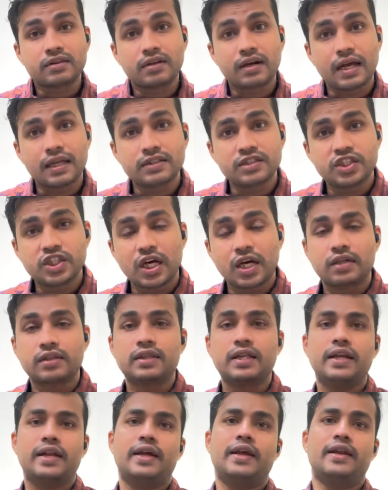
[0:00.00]
रात
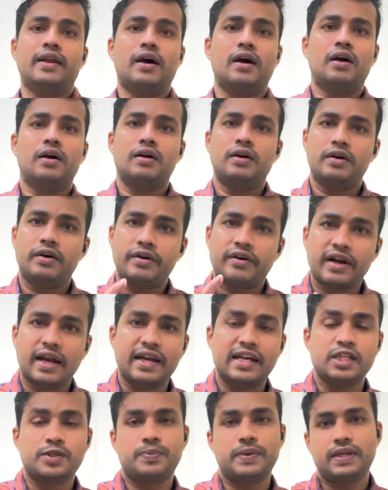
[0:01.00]
जागते रहना
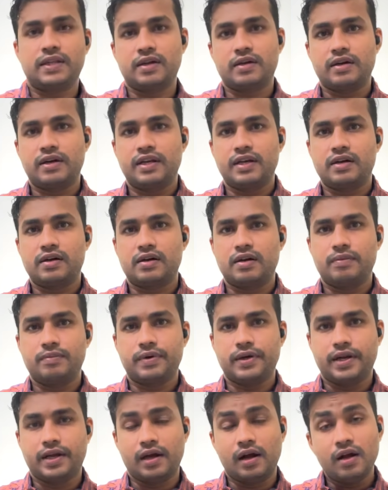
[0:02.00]
ड्राइनेस पैदा करने का काम
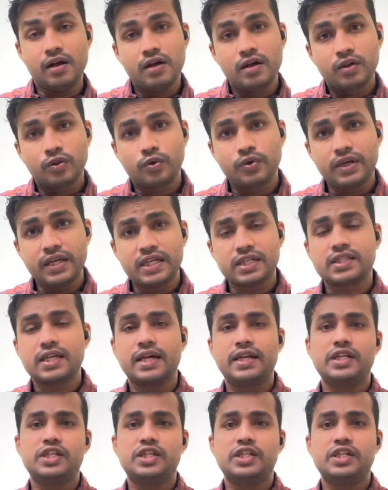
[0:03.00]
करेगा तो ये सारी